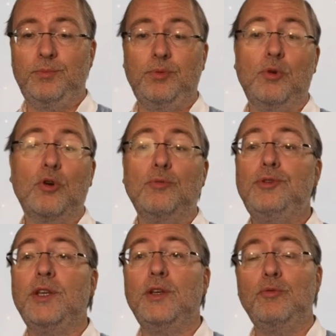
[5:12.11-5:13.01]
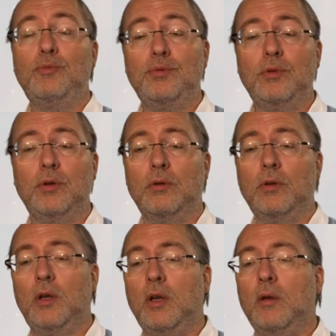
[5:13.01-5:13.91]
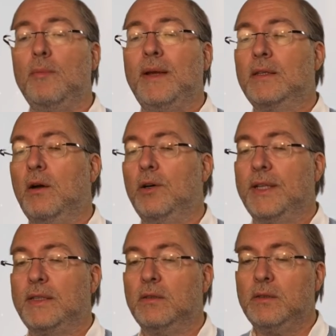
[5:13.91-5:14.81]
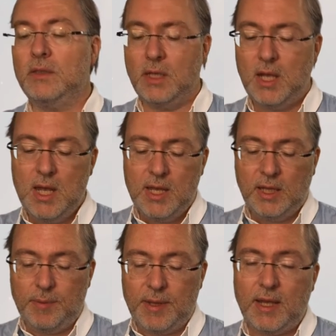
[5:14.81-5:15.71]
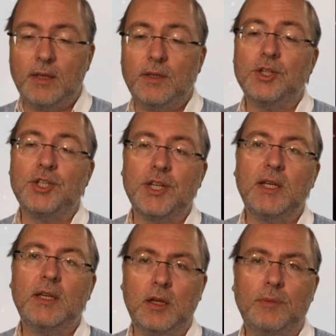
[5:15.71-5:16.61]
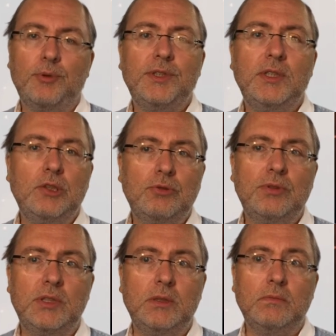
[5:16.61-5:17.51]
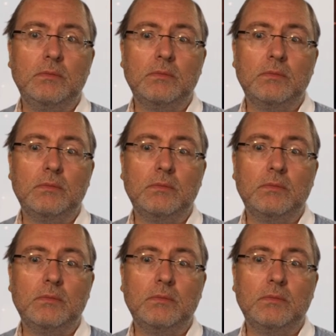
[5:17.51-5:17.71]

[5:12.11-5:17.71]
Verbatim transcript: pour commuter ou pour euh, mettre en attente, eh bien j'ai un petit souci.